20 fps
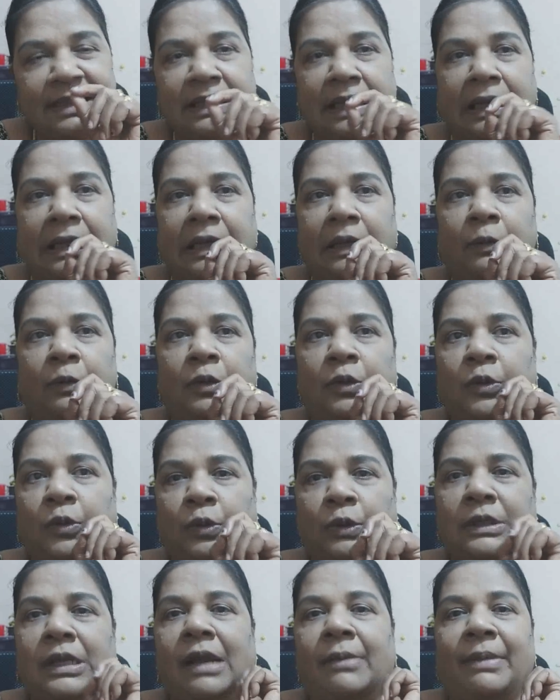நல்ல ஒரு
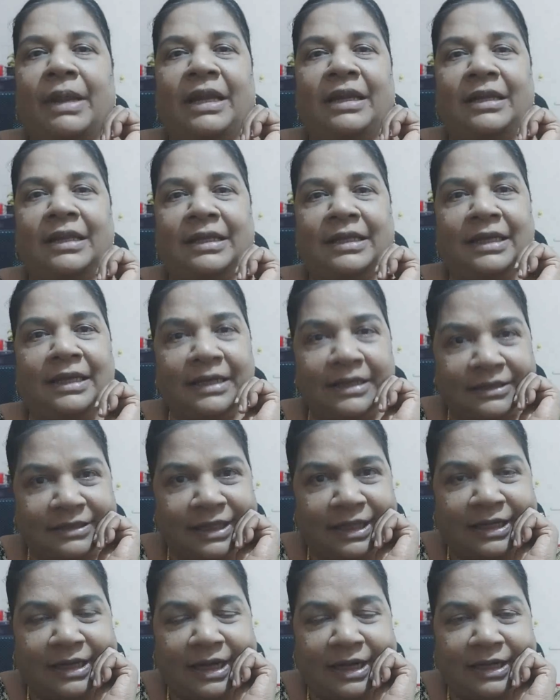குட் கமெண்டை
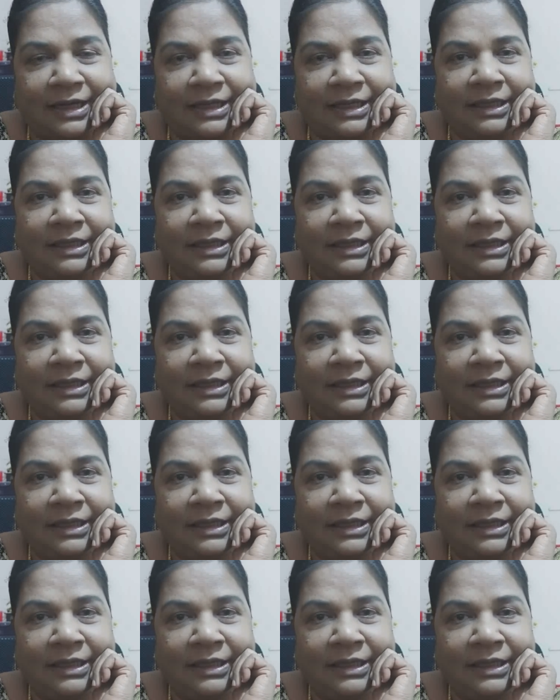எடுத்தேன் நான்